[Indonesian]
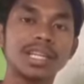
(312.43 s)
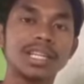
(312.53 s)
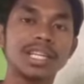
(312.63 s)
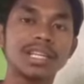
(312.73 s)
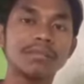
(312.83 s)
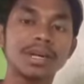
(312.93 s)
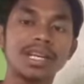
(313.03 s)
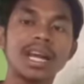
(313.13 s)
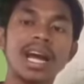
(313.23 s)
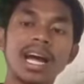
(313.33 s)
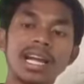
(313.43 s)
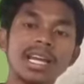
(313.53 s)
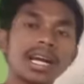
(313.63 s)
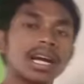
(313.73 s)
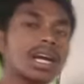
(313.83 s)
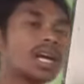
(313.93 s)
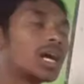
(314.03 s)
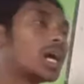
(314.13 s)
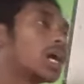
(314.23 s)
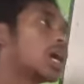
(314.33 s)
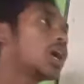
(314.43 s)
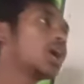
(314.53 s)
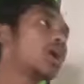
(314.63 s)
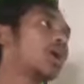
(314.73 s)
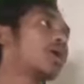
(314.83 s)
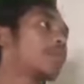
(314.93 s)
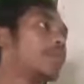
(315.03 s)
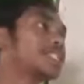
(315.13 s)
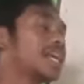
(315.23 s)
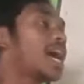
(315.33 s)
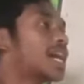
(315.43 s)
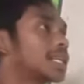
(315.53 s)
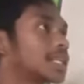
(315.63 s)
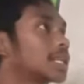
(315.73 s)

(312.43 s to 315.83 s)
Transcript: yang dimana ada bacaan